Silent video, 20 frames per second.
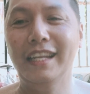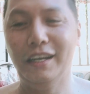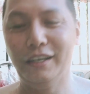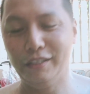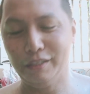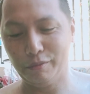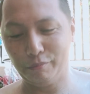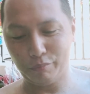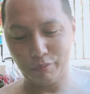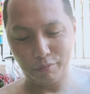
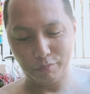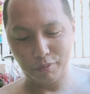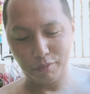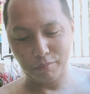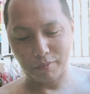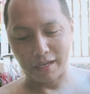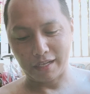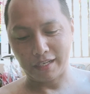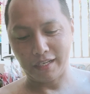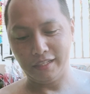ng pulbo
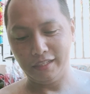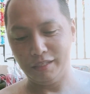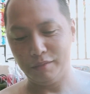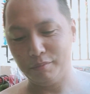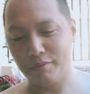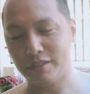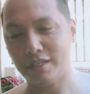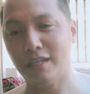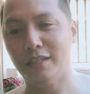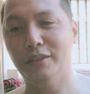para hindi
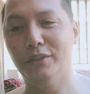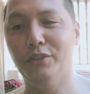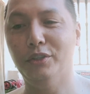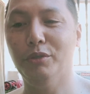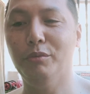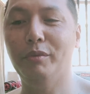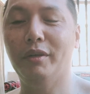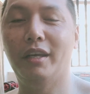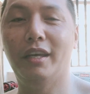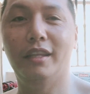masyadong
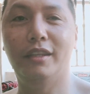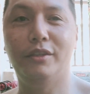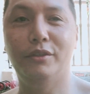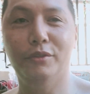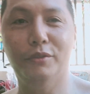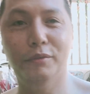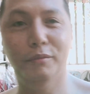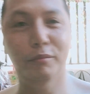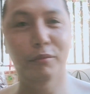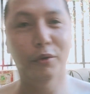dumikit
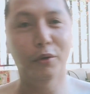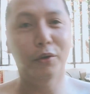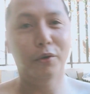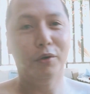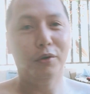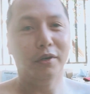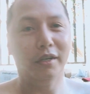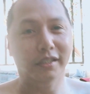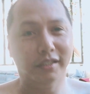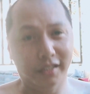yung buhok
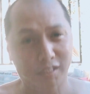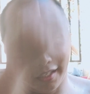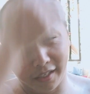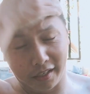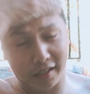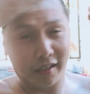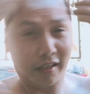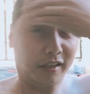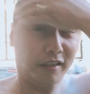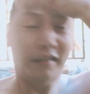
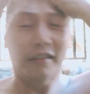kasi